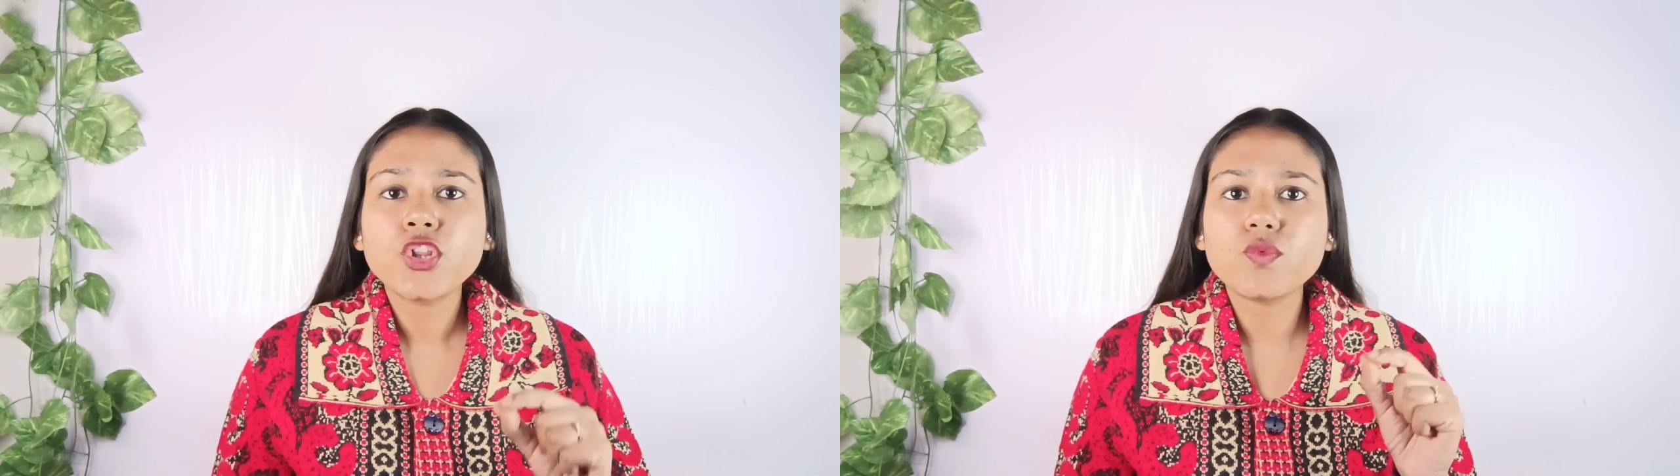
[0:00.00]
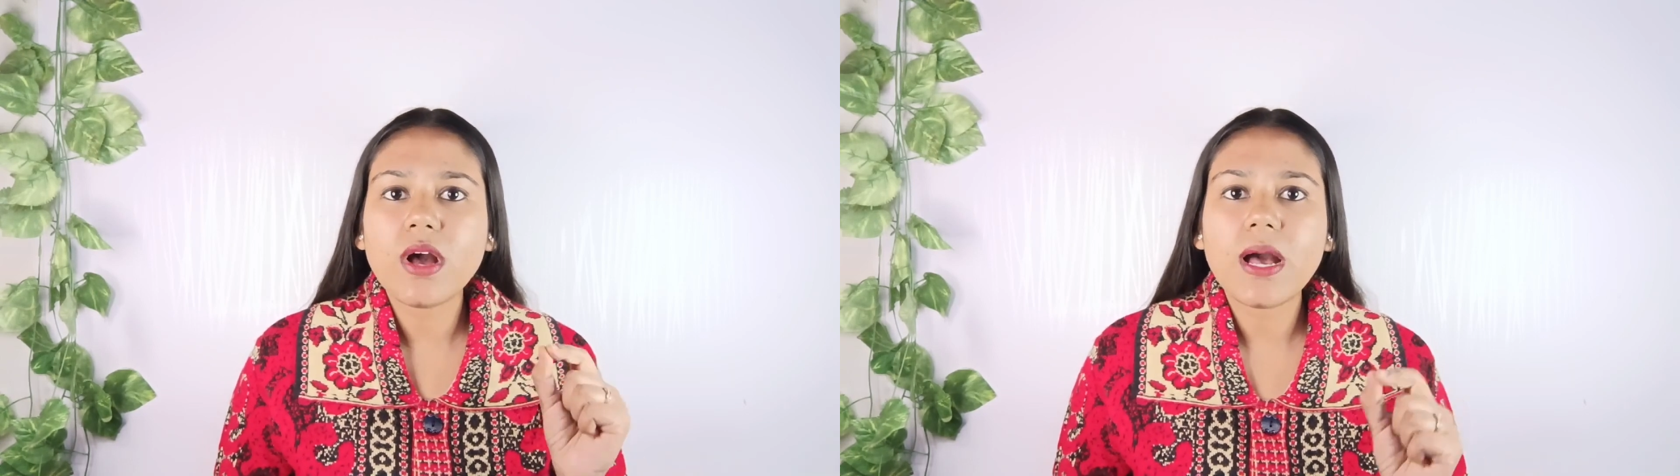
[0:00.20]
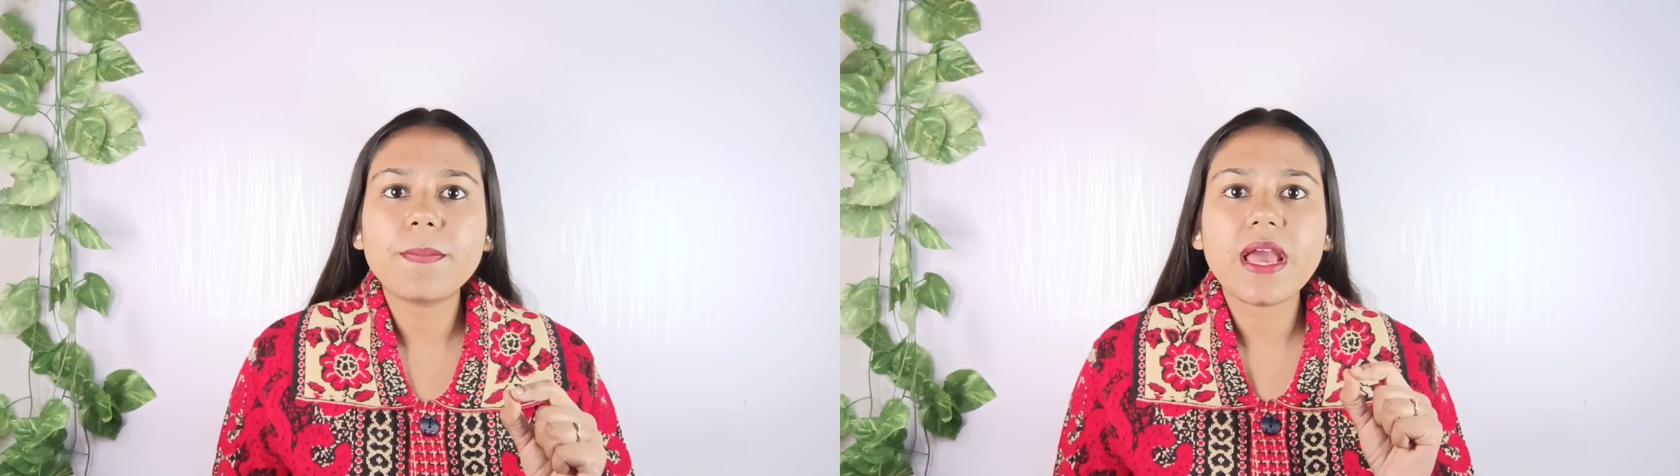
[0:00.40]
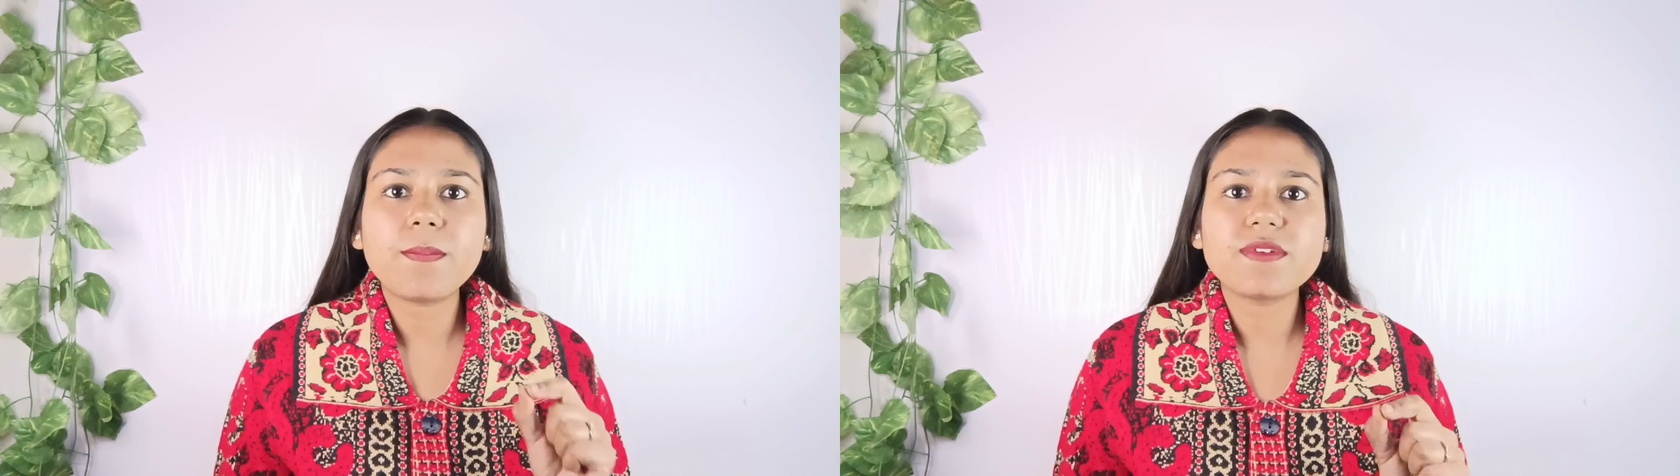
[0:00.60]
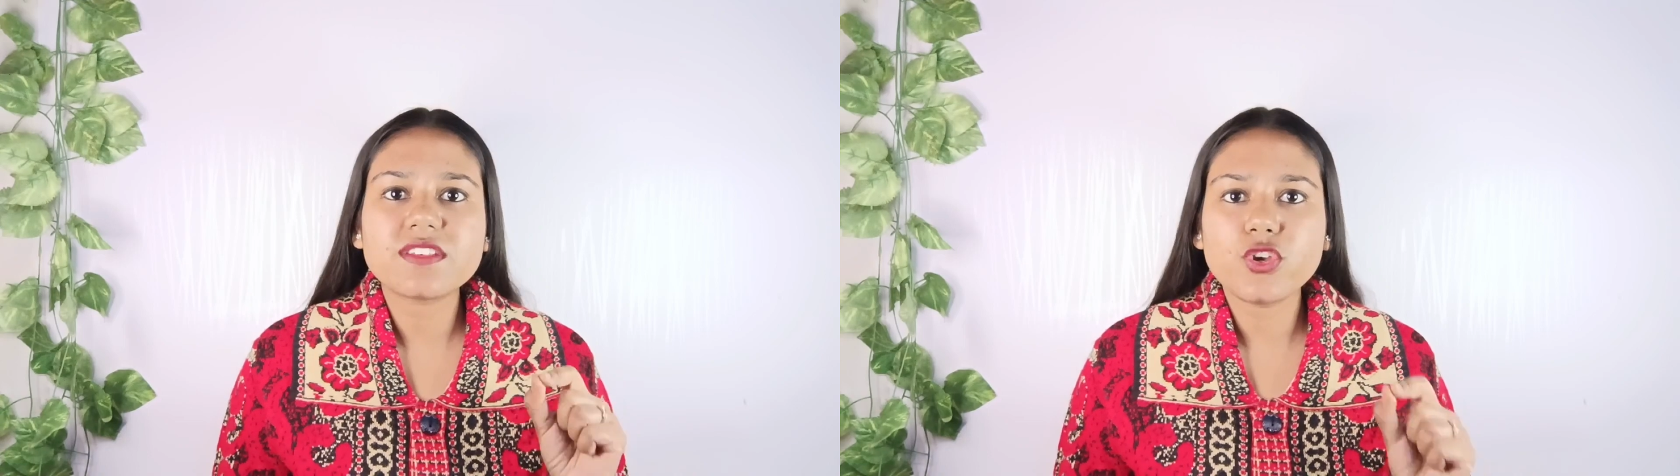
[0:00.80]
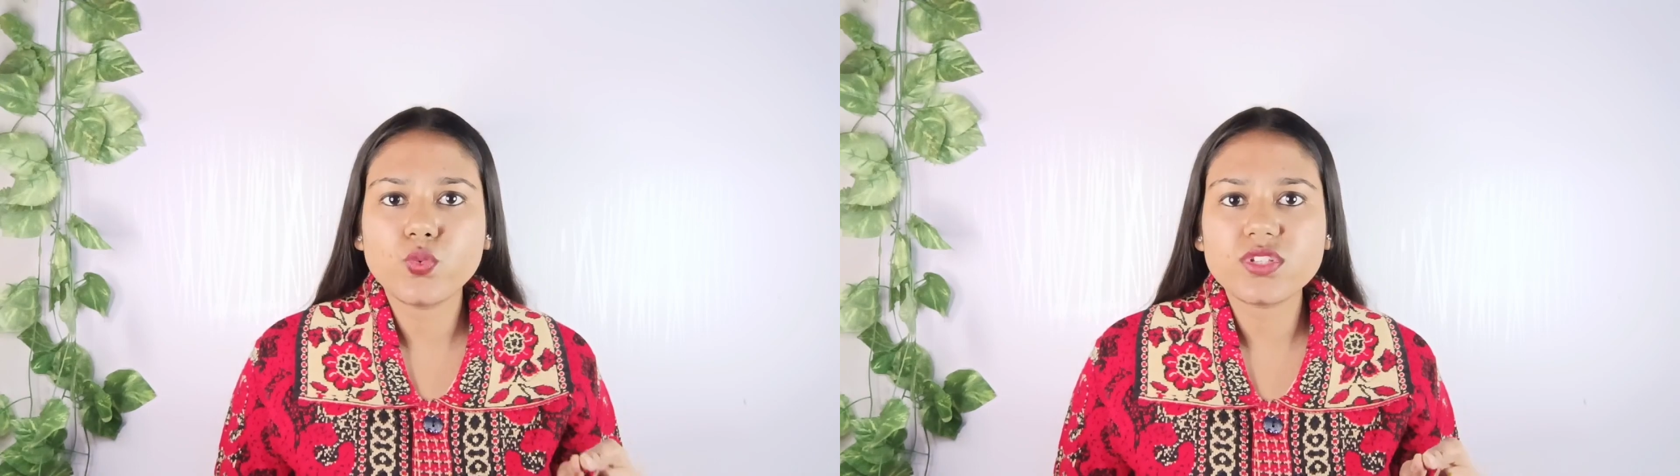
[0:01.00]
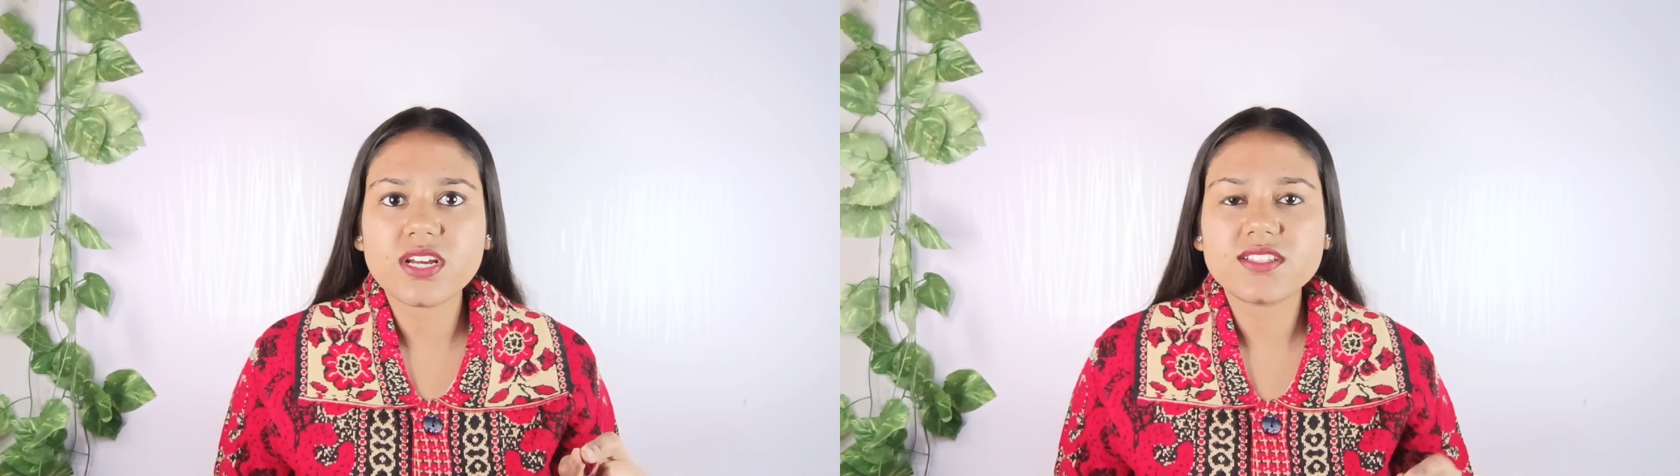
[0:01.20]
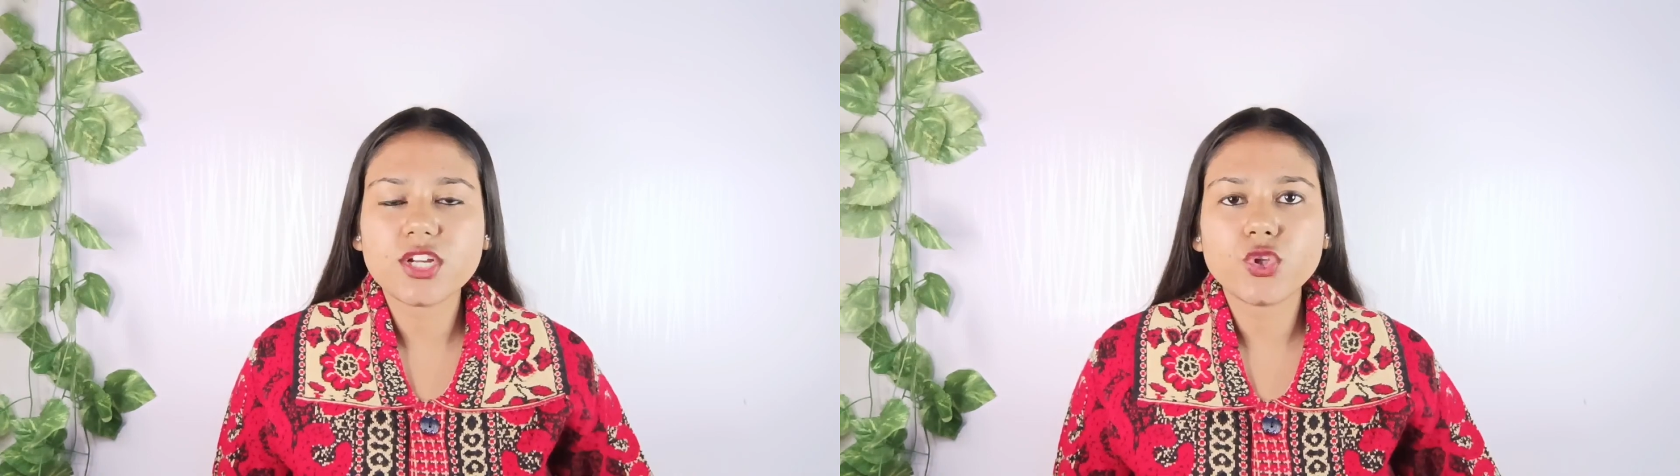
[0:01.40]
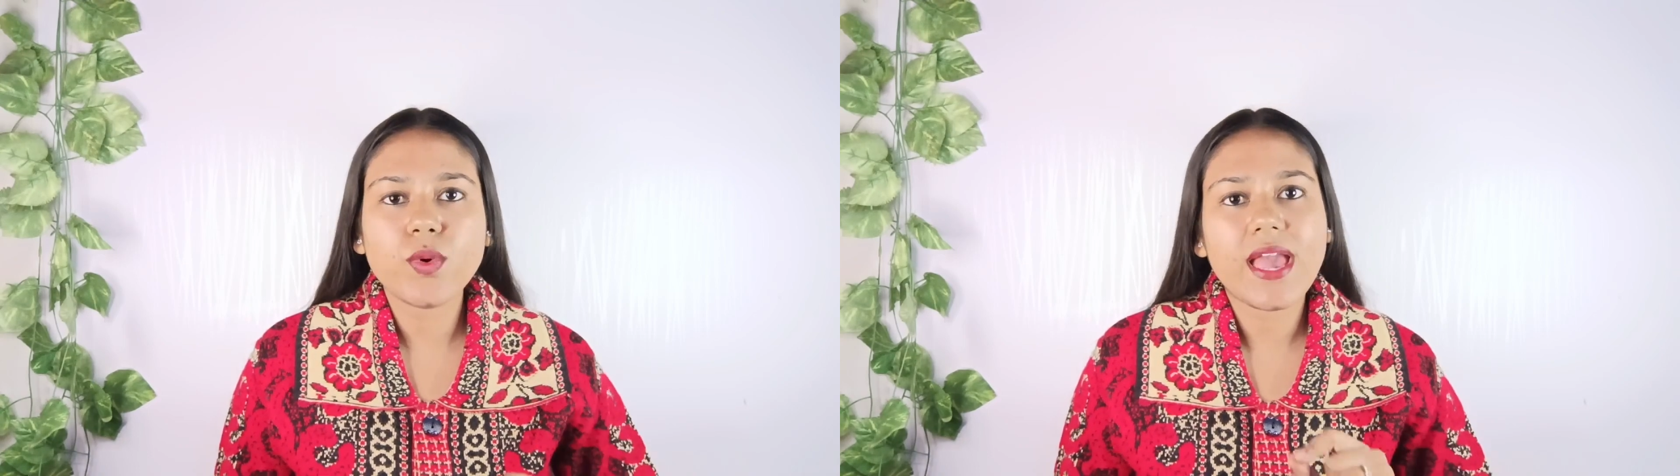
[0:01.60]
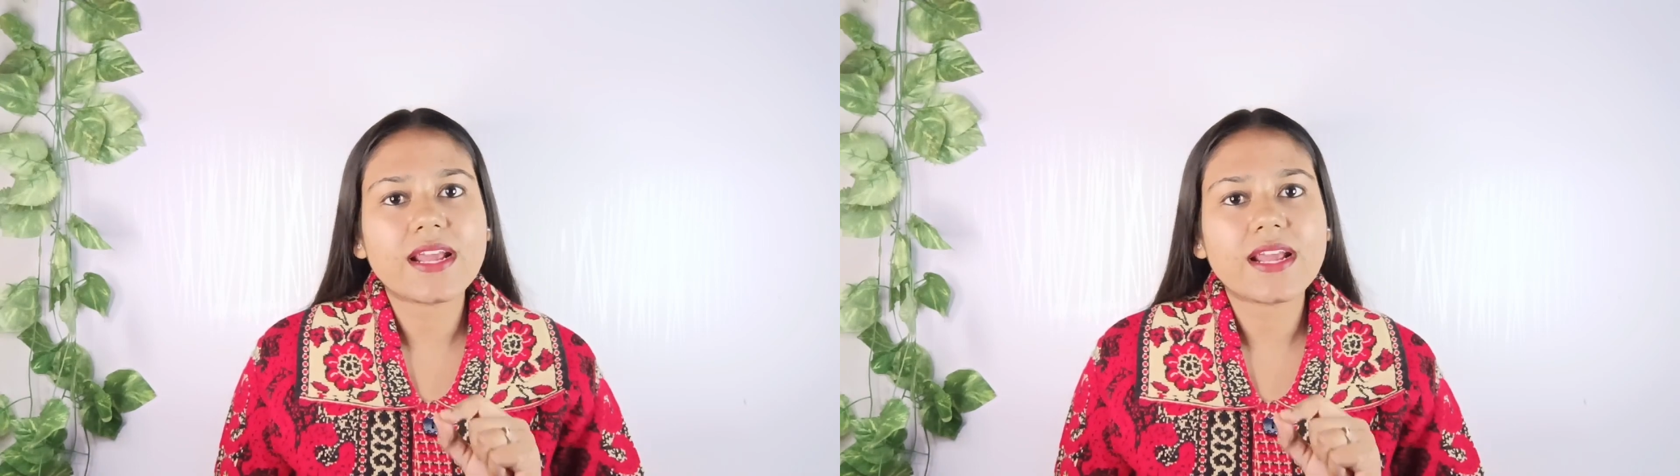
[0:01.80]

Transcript: तो वहां पे आप इसे यूज कर सकते हो